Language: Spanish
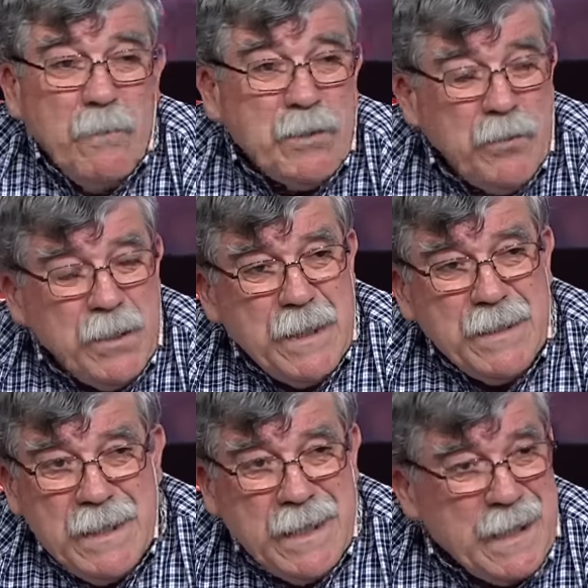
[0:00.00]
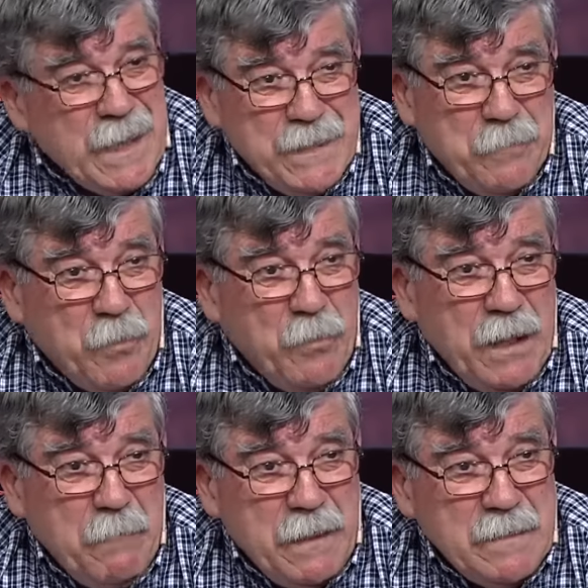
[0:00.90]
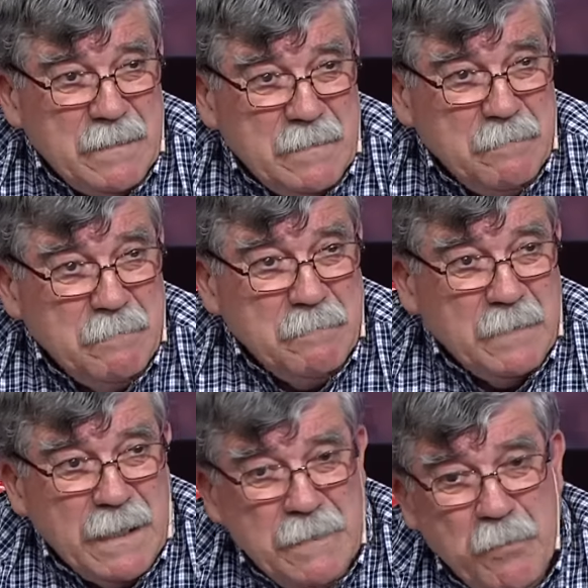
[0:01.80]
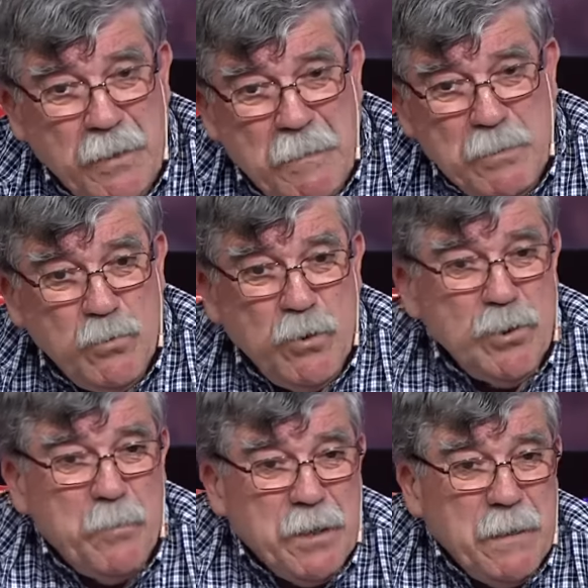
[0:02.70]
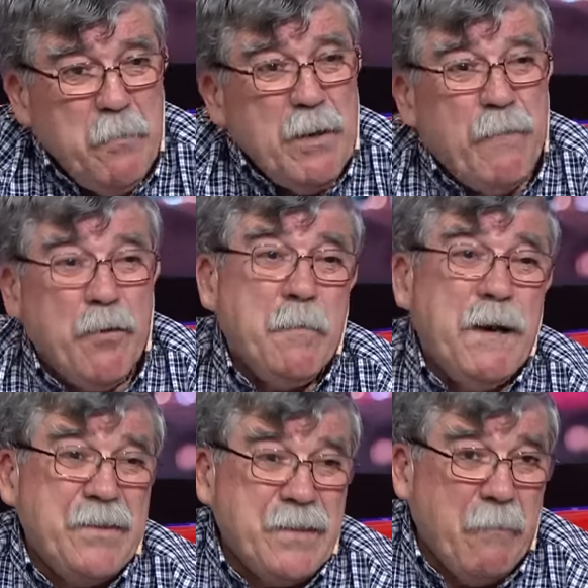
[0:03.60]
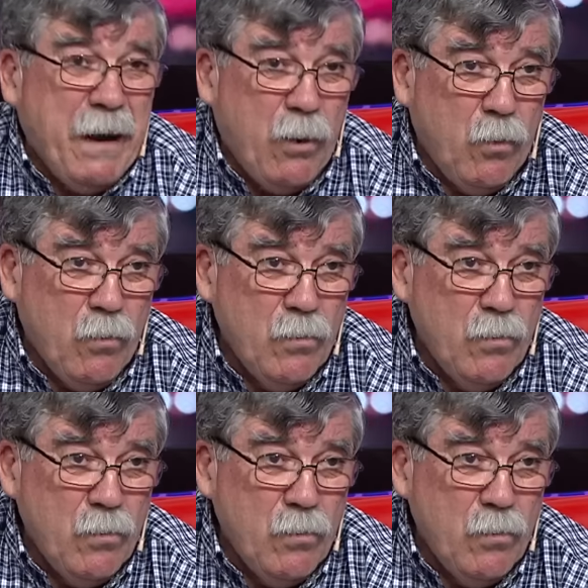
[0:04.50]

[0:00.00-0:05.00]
meteorología tiene grandes problemas. Grandes problemas, uno de ellos, por ejemplo, en la forma de trabajo.